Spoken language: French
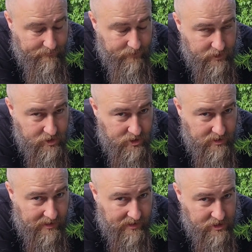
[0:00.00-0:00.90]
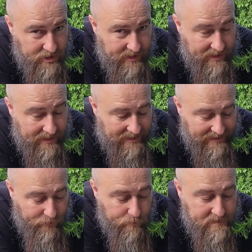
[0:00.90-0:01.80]
floche, en général,
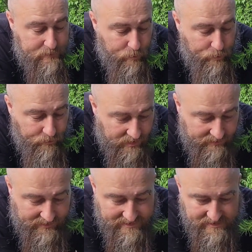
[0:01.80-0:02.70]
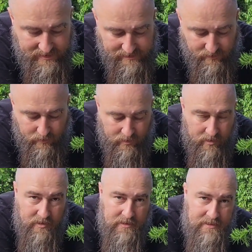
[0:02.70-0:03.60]
arrive un petit peu plus tard dans la saison.
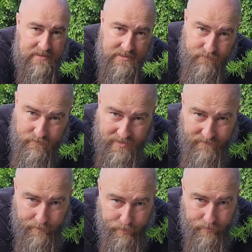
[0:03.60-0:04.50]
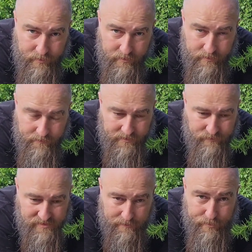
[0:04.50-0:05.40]
Si vous ne l'avez pas,
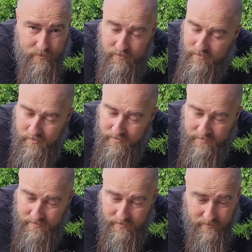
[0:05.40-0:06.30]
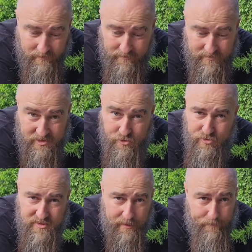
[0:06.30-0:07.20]
faites-vous-en pas euh, c'est
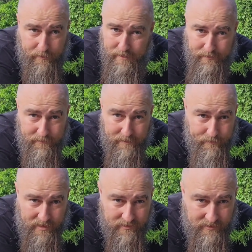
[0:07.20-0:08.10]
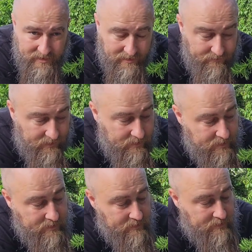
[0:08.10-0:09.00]
juste qu'il n'est probablement pas encore arrivé.
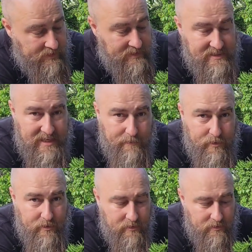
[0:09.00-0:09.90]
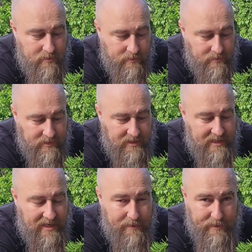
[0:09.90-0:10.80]
Cet arbre-là, il
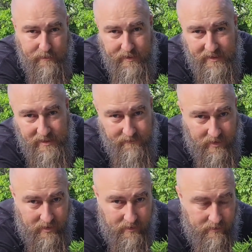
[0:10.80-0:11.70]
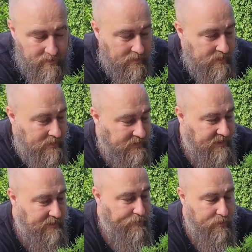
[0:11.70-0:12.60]
était à l'abri pendant l'hiver. Il
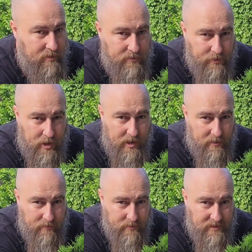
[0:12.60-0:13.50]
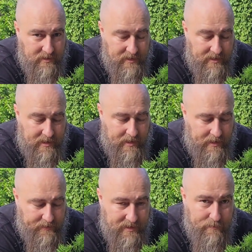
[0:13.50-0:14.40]
n'était pas dehors. Il était
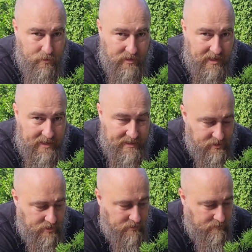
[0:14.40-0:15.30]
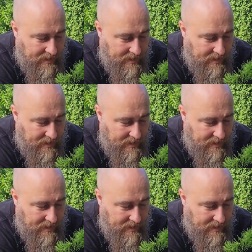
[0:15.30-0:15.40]
en dedans de mon garage,